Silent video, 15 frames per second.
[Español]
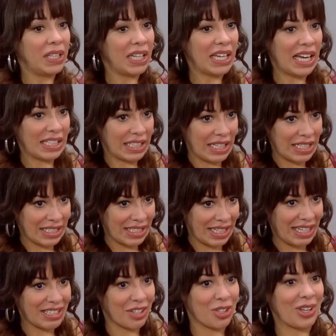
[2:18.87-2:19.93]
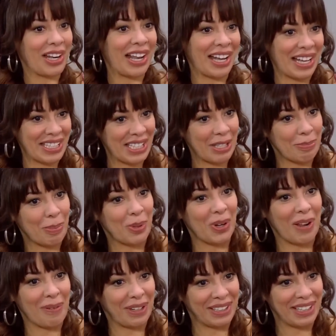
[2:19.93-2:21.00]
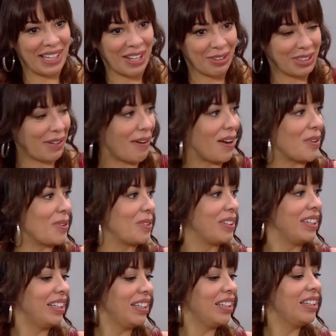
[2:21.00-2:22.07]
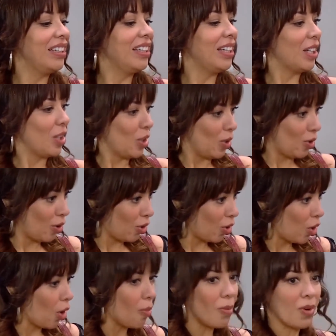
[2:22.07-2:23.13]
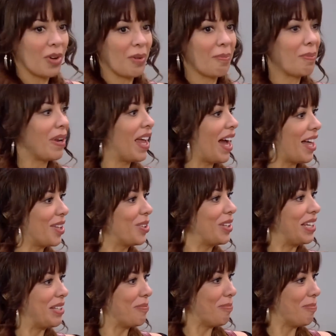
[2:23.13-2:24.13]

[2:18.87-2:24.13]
Vine a agradecer a señora de las casas por haberte dado trabajo como empleado de